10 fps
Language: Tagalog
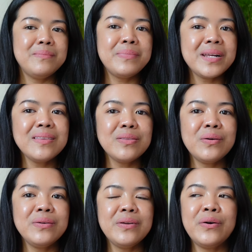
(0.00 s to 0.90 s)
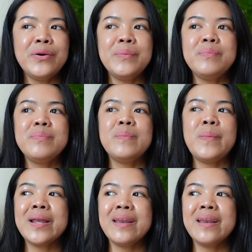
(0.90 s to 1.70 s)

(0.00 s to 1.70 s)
Briton or pag